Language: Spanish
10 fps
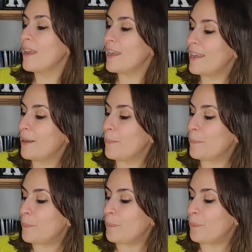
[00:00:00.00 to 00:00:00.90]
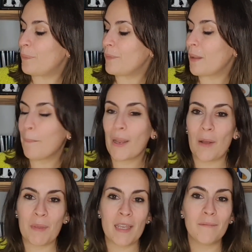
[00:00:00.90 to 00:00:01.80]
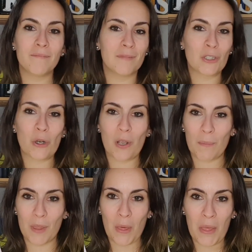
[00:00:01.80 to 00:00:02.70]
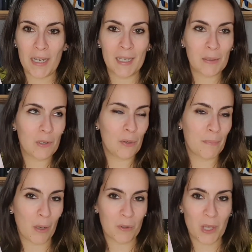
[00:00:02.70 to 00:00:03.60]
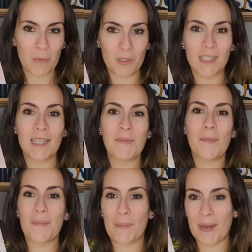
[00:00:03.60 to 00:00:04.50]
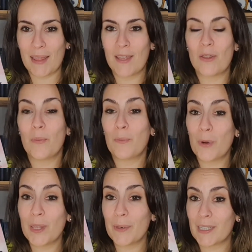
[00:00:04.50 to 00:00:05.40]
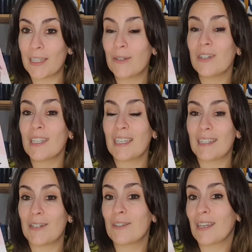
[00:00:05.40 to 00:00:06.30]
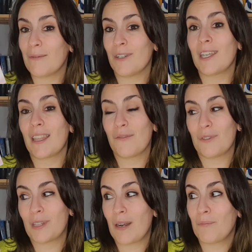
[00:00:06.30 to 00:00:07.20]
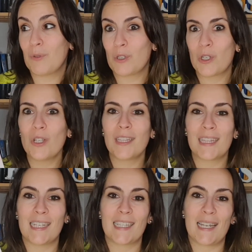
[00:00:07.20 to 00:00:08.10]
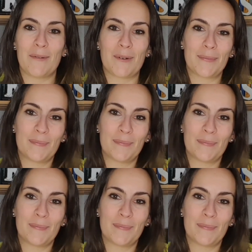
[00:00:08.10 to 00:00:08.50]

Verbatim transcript: Em, pero a mí, yo lo que he empezado a leer me ha gustado muchísimo, me ha parecido muy divertido y creo que voy a disfrutar mucho de este libro.